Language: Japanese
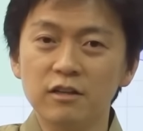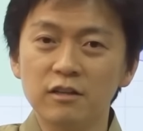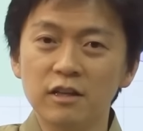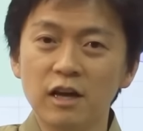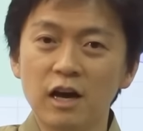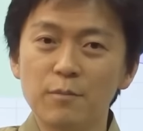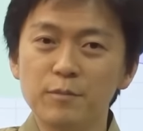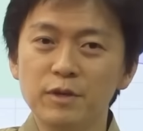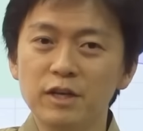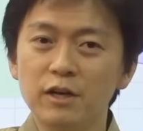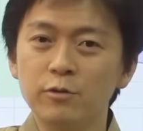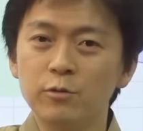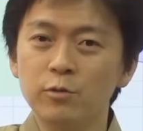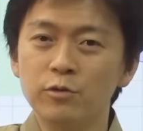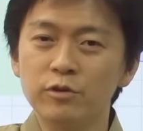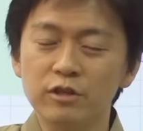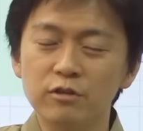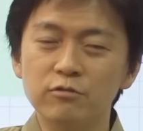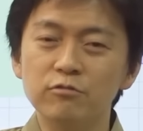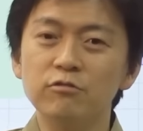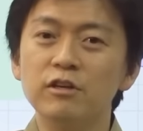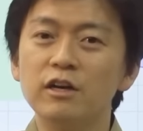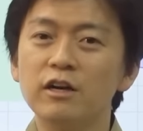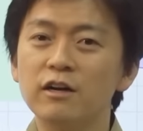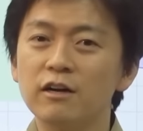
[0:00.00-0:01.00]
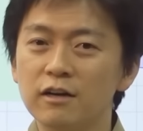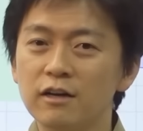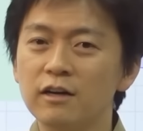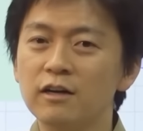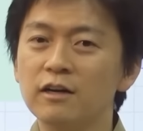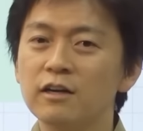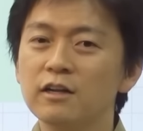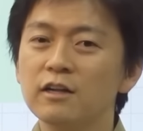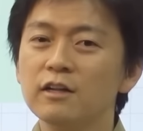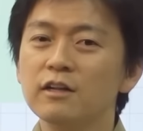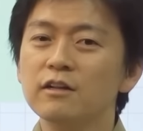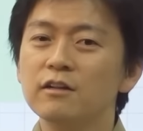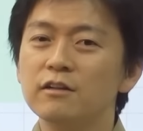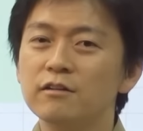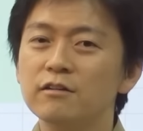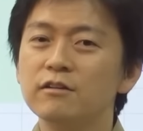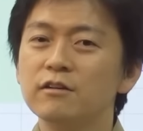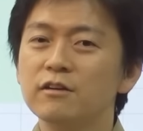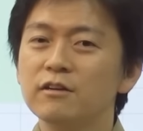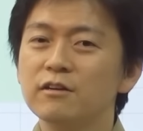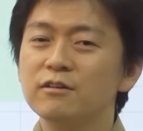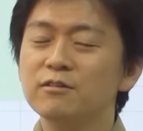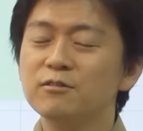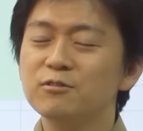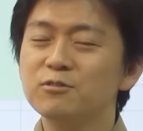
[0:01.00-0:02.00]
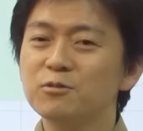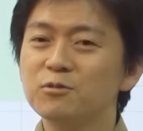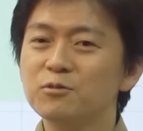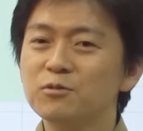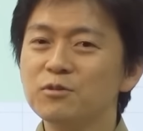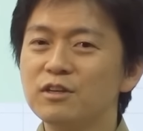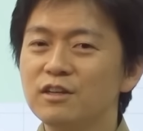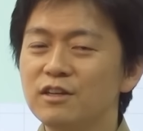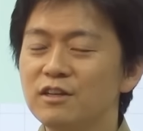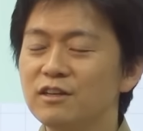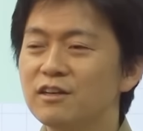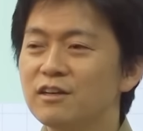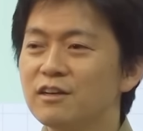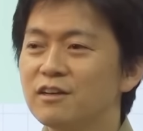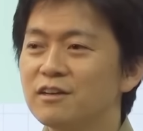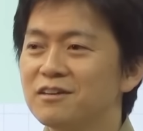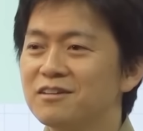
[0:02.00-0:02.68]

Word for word: ターミナルの方に行くんやんか。ね、その時に、